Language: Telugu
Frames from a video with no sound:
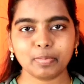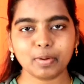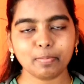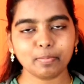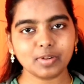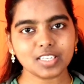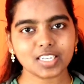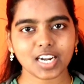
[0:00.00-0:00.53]

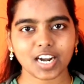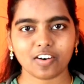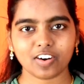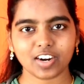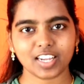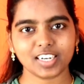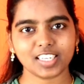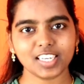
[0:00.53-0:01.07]
పింపుల్స్
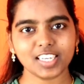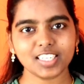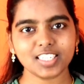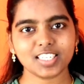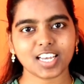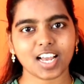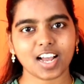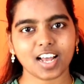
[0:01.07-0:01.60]
రావడానికి
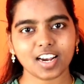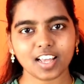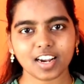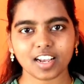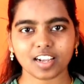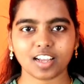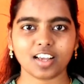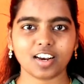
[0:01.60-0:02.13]
చాలా
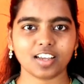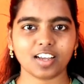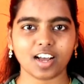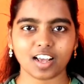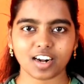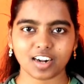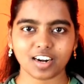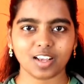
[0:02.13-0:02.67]
రకాల
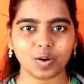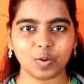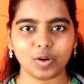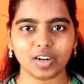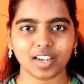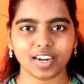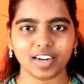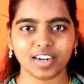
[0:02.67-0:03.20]
కారణాలు
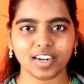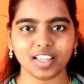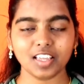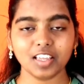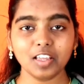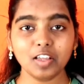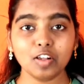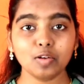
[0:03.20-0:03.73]
ఉంటాయండి
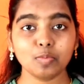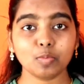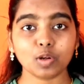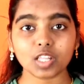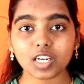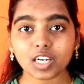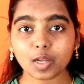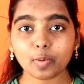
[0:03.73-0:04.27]

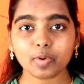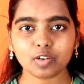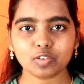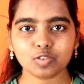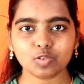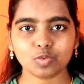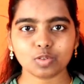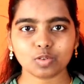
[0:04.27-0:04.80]
మొదటగా
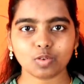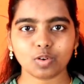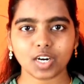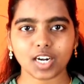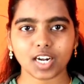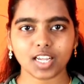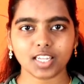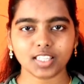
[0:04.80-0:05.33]
మనం
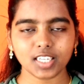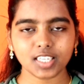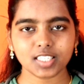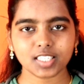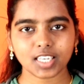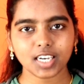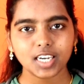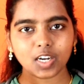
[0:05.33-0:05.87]
చూసుకున్నట్లయితే
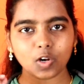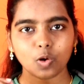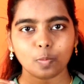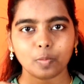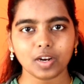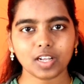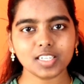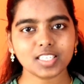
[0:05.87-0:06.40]
స్కిన్
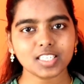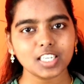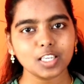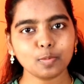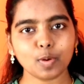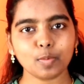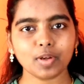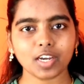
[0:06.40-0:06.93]
లోపల
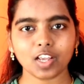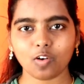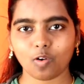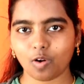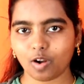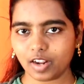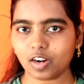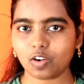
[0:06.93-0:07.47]
సీబం అనే
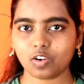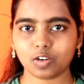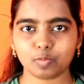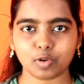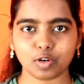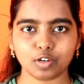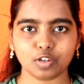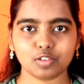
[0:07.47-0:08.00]
ఆయిల్ ఒకటి
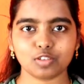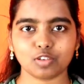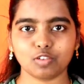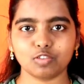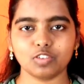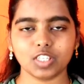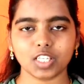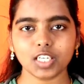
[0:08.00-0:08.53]
ప్రొడ్యూస్
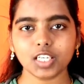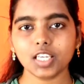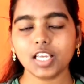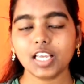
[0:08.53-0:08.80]
అవుతుంది